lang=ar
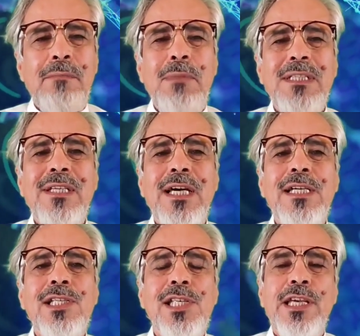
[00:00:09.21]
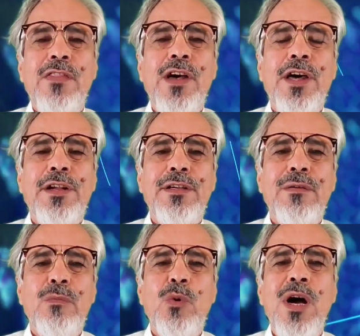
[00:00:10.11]
متى سيظهر
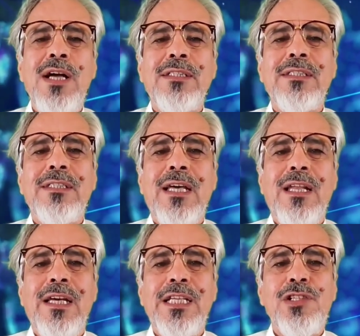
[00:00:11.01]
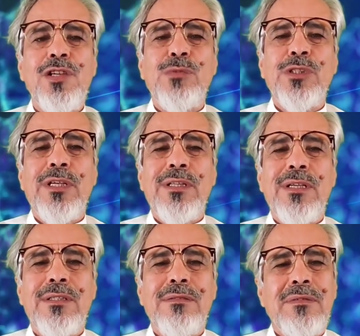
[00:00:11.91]
موحد الخليج المنتظر؟
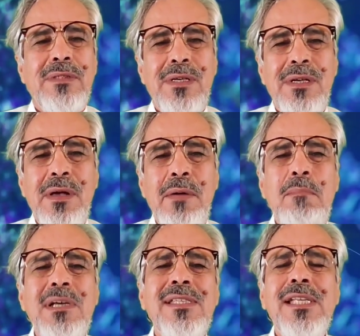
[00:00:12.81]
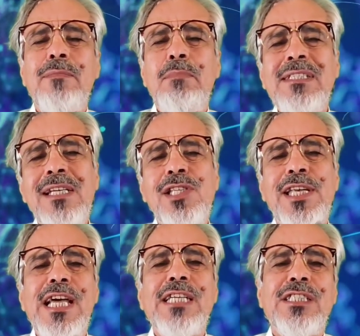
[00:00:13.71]
متى
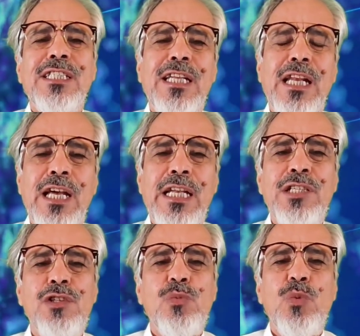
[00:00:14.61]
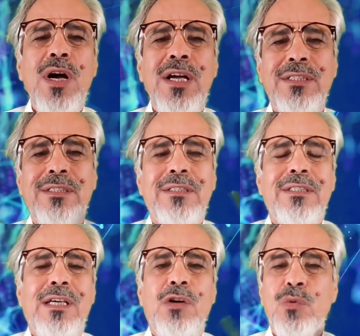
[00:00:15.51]
سيأتي للخليج موحد
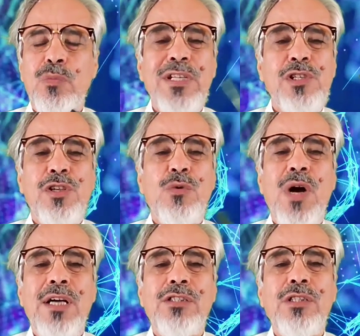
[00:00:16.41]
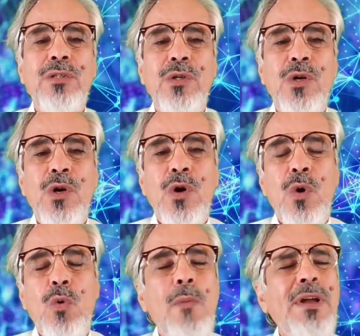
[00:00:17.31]
أو من سيوحده؟
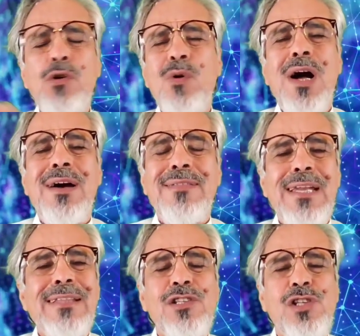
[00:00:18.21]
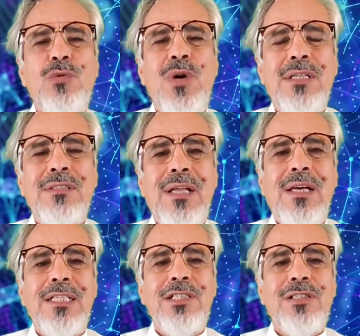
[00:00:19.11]
ومن هو هذا الذي سيوحد
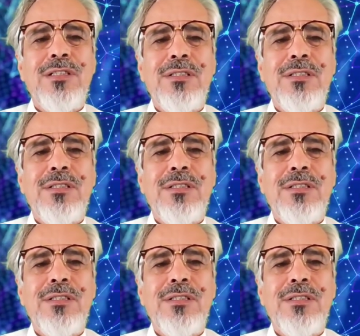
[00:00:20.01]
الخليج؟